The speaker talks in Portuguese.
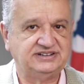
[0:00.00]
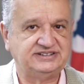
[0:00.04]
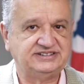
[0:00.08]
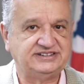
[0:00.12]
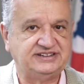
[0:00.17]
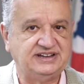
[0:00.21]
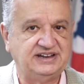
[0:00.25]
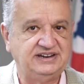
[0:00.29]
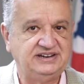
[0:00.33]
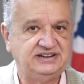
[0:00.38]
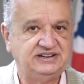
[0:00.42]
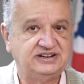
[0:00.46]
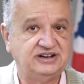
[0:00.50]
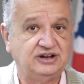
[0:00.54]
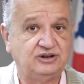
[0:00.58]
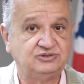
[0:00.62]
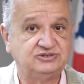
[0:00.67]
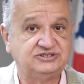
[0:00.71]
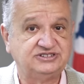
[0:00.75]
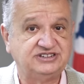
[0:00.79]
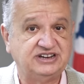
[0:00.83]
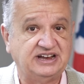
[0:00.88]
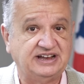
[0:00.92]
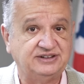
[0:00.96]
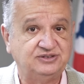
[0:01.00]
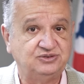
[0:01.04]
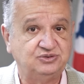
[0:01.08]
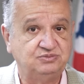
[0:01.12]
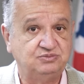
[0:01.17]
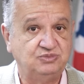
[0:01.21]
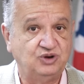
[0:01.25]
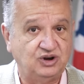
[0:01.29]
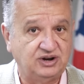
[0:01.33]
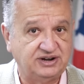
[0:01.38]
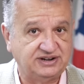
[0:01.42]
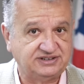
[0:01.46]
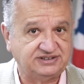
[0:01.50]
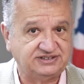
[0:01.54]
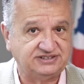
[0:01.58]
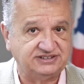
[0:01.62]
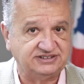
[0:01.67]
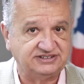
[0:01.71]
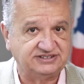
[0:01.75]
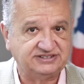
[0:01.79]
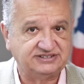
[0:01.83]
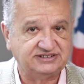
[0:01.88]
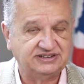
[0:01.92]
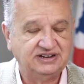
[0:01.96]
tem causado
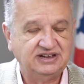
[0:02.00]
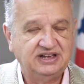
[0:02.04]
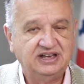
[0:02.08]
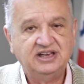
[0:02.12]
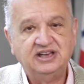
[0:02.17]
mortes.